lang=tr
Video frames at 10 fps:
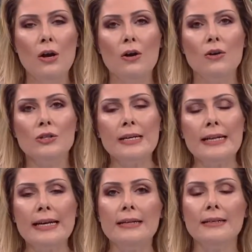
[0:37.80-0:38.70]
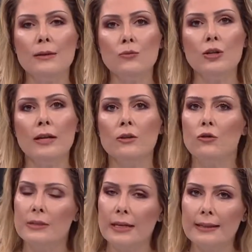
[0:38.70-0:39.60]
Öncelikle yarın
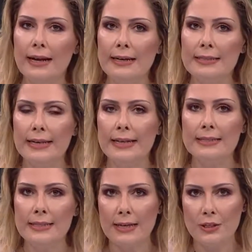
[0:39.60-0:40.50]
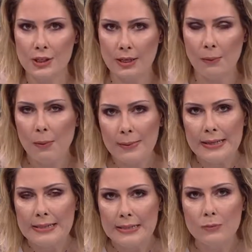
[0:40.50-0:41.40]
23.59'a kadar listelerinize değişiklik
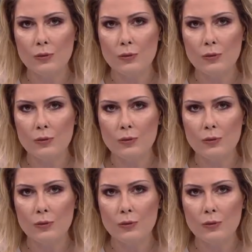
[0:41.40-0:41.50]
yapabilirsiniz.